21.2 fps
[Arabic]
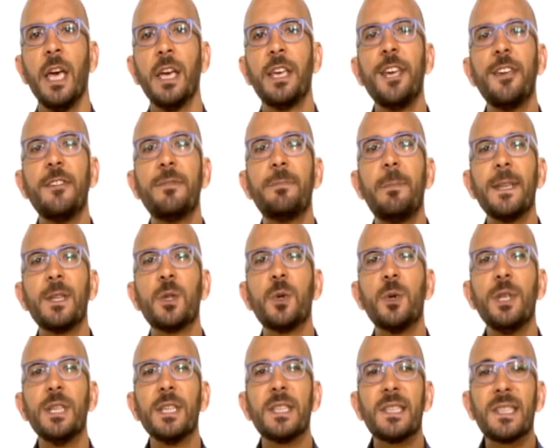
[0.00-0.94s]
كيف
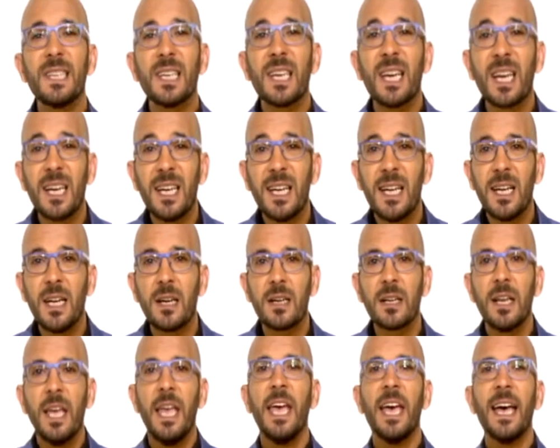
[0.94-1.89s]
بدكم
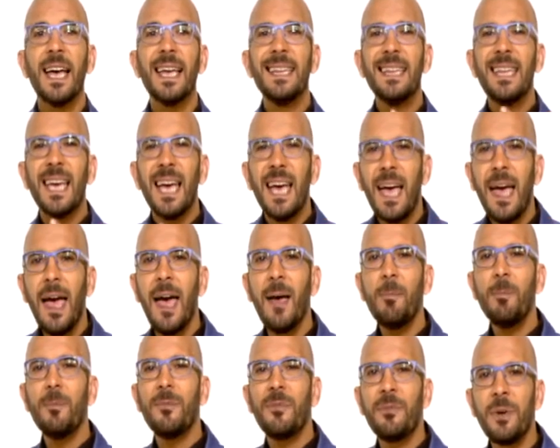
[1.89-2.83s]
استقرار عند
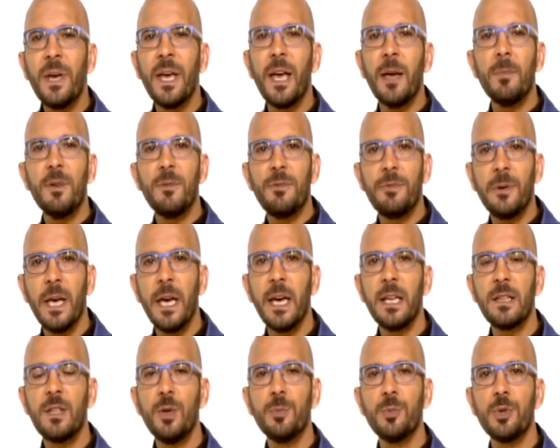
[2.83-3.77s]
أهم فئة من
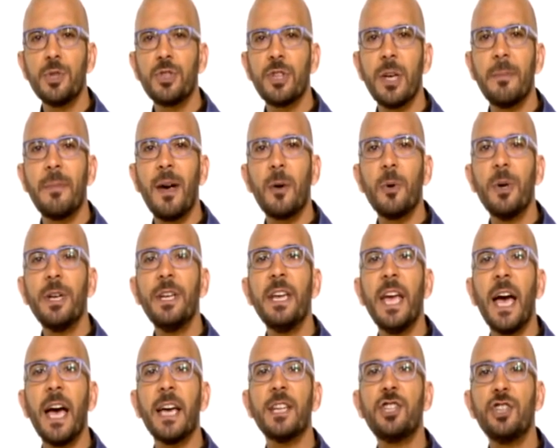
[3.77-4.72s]
فئات المجتمع وهن
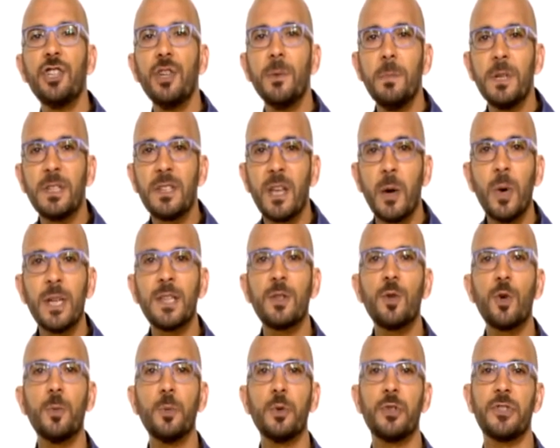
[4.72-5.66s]
عايشين
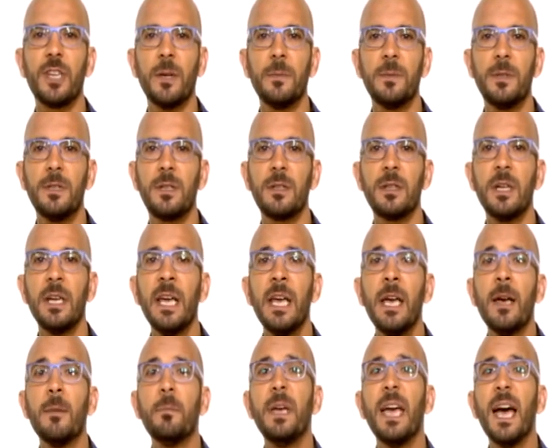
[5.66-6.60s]
بتوتر مستمر
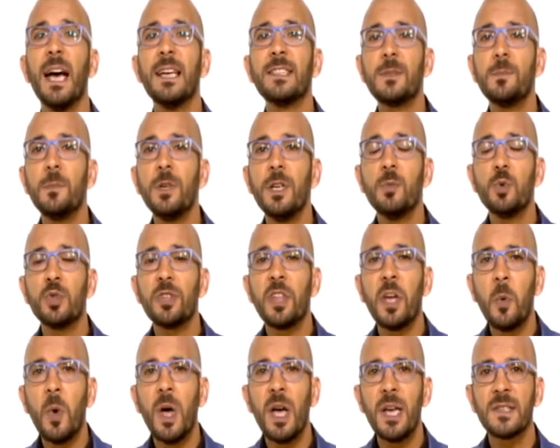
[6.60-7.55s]
بأزمة
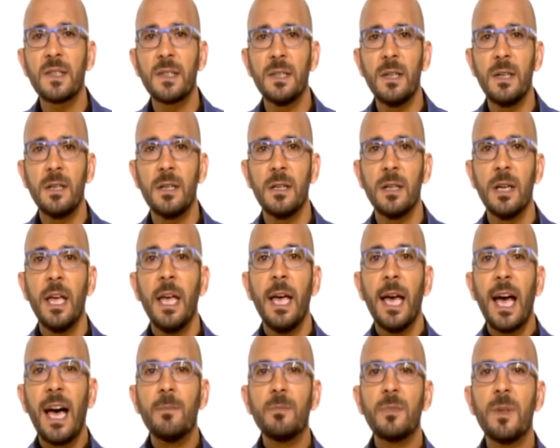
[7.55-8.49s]
متواصلة
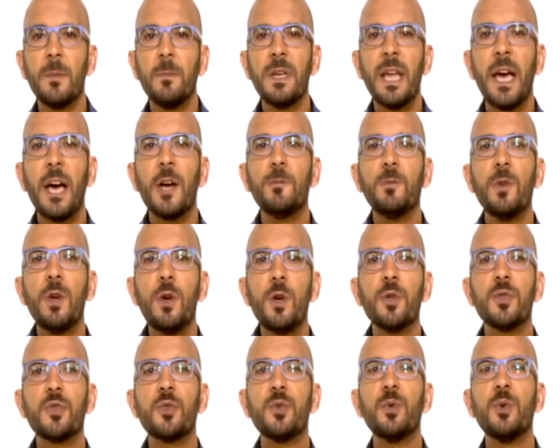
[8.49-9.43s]
عم تمنعهم من
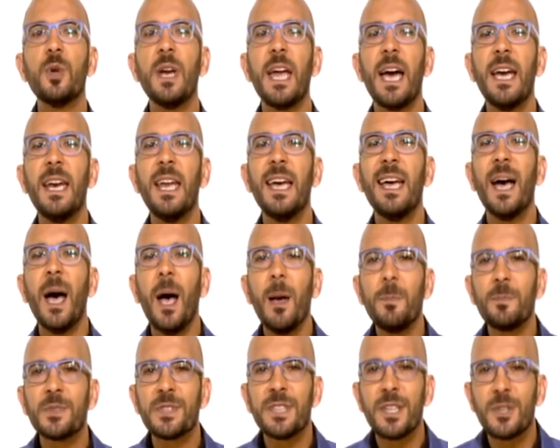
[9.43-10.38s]
الحصول على
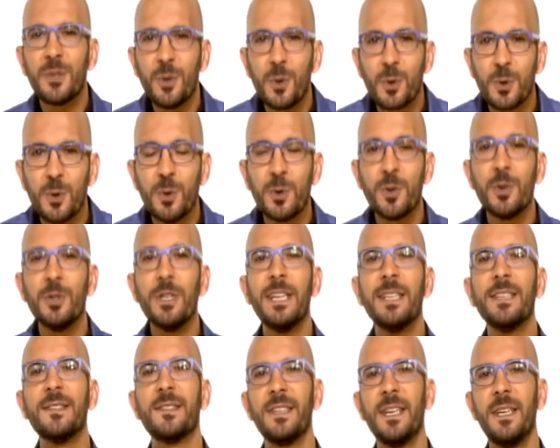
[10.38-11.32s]
أبسط حقوق
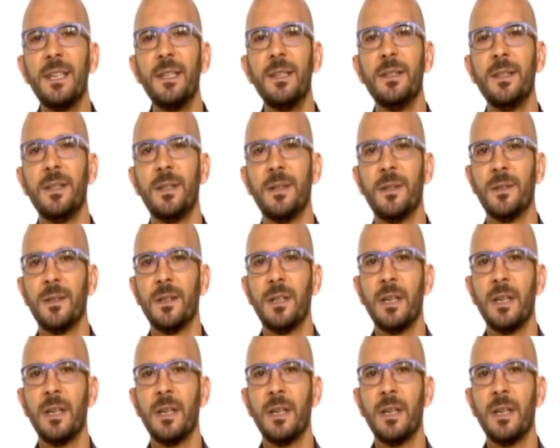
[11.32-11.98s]
الإنسانية